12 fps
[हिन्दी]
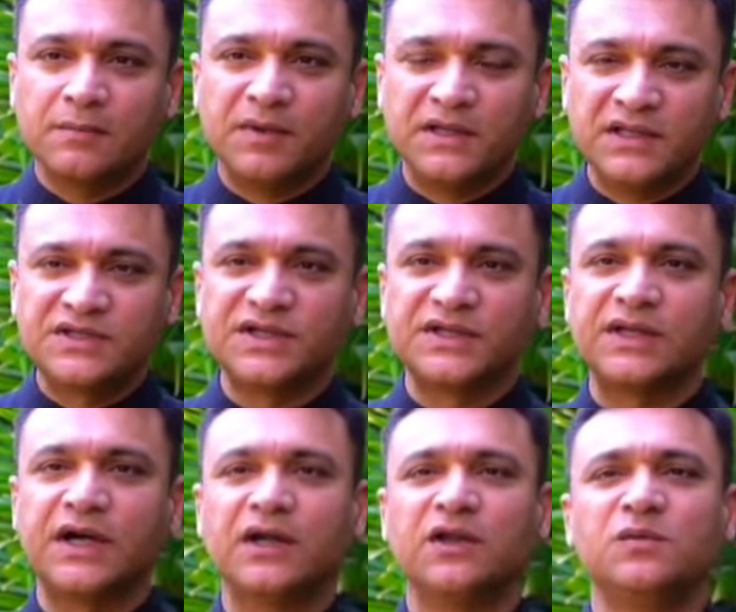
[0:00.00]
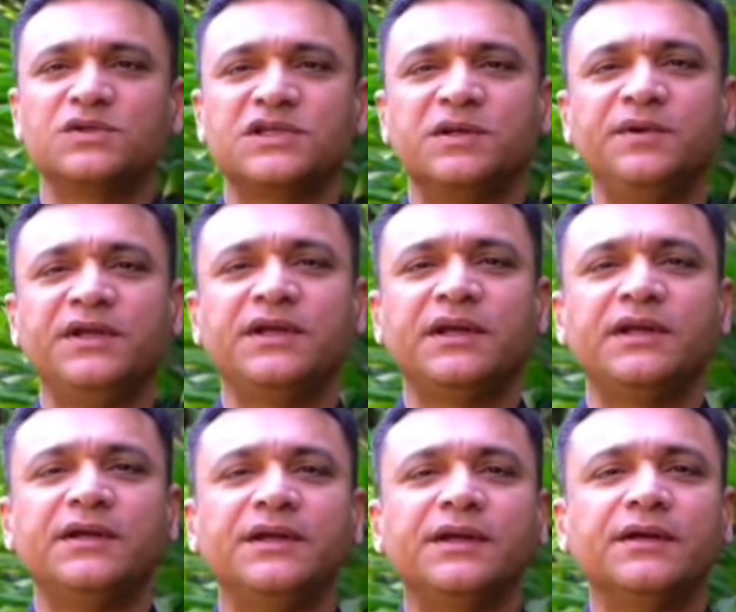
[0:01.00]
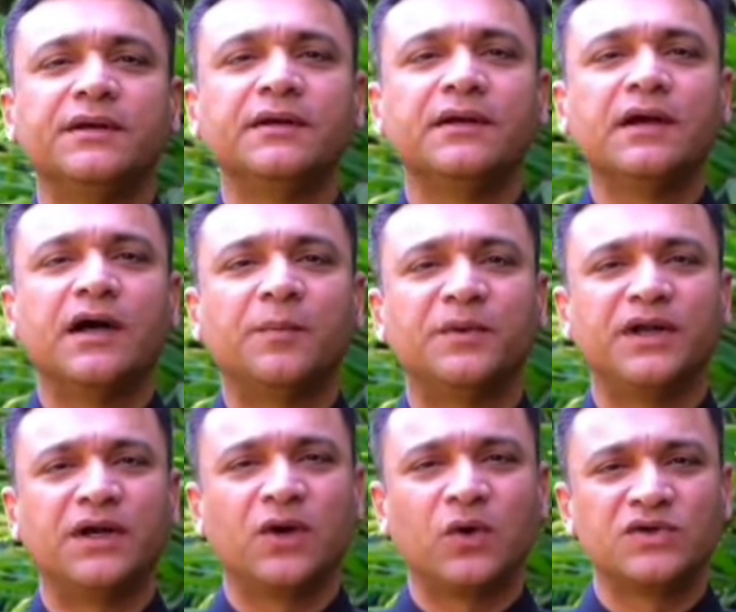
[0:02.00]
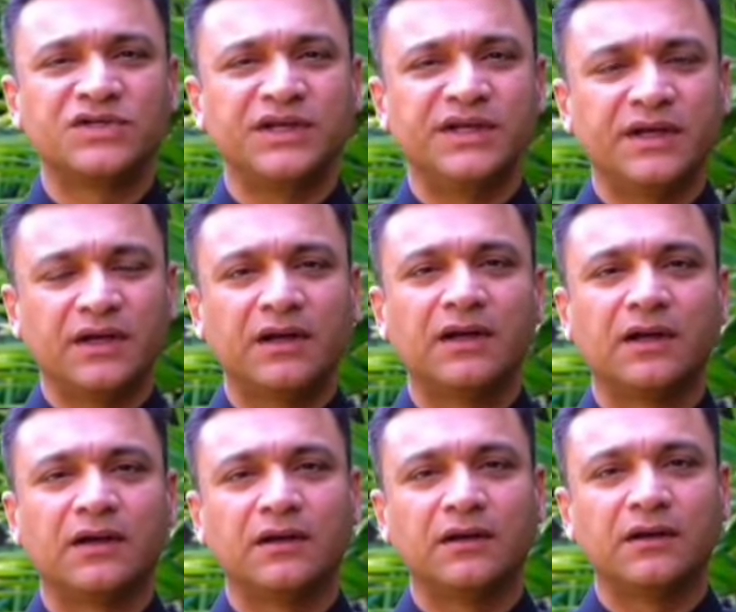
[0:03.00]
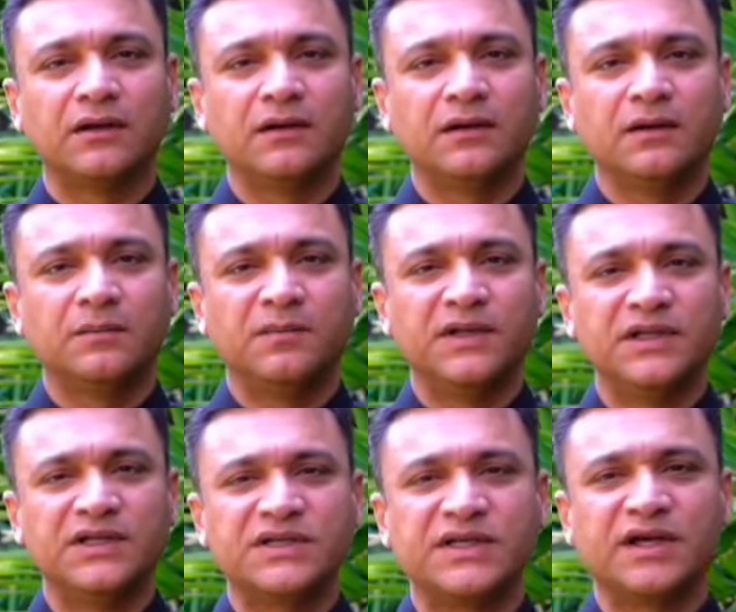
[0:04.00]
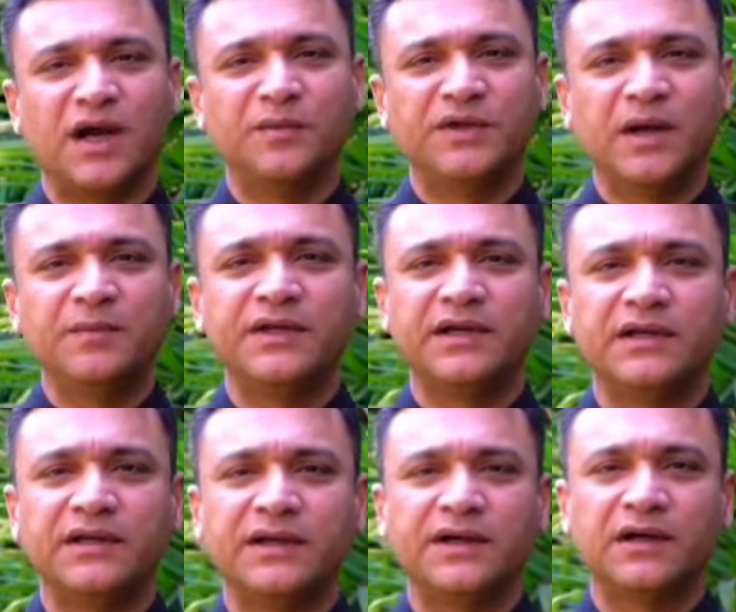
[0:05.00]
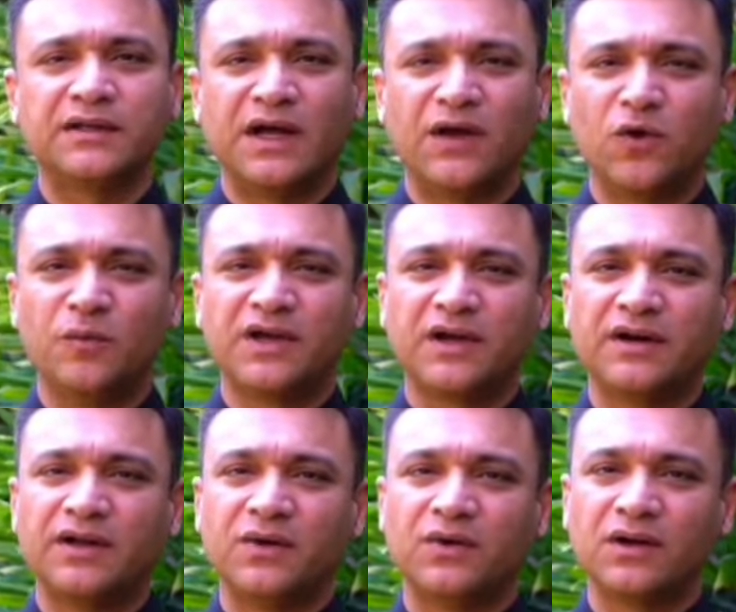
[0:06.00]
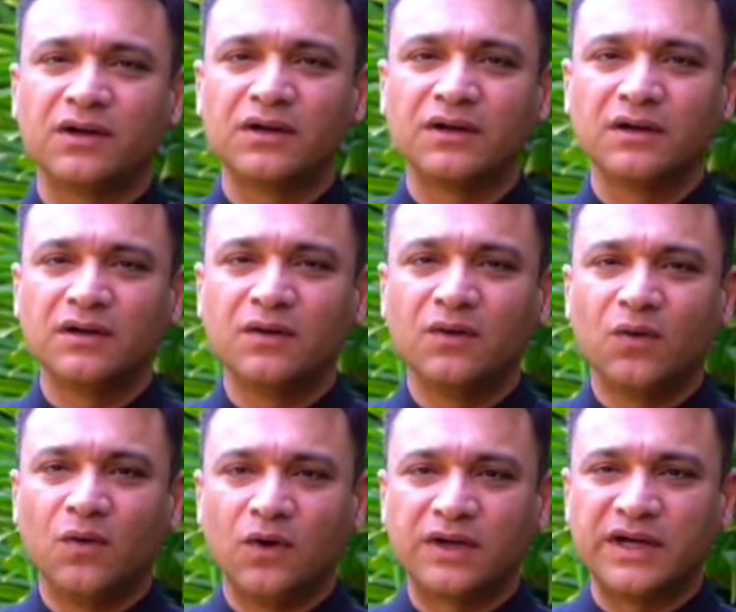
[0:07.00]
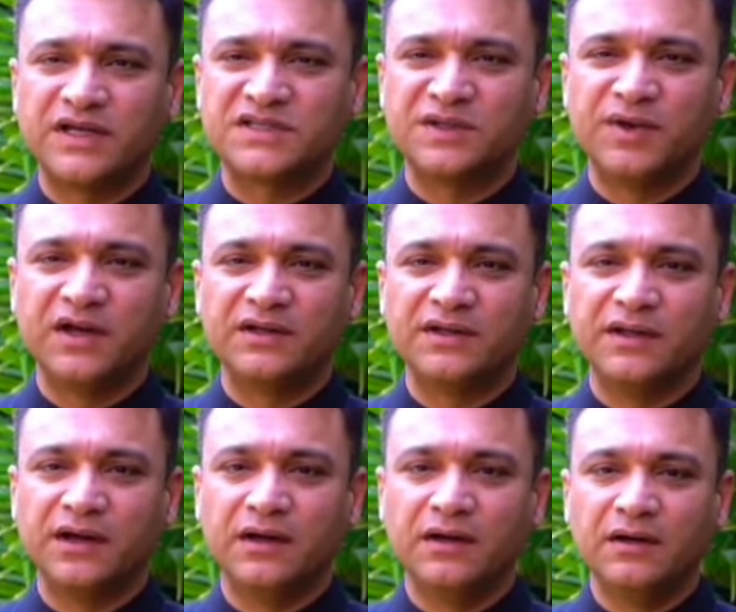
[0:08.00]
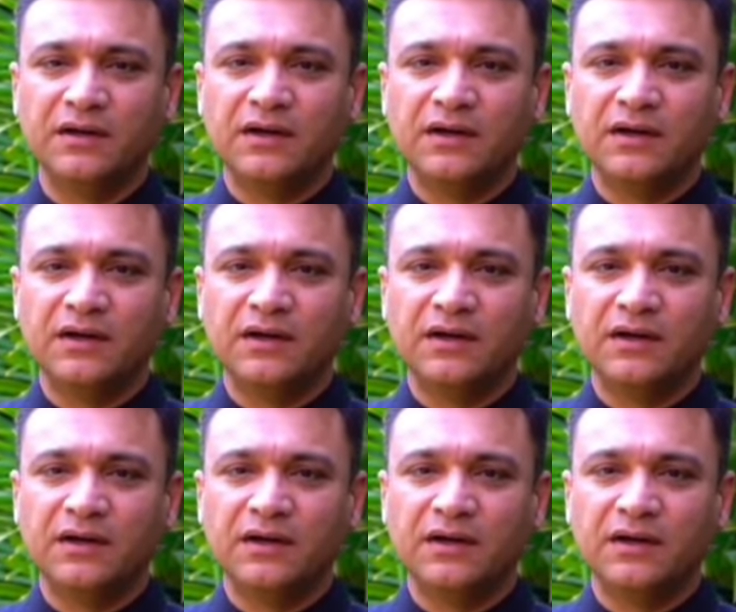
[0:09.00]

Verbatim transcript: मजलिस इतिहादमसलमिन के लिए अपने घरों से निकल कर मजलिस की कामयाबी के लिए ख़तारों में खड़े होकर वोट का इस्तेमाल किया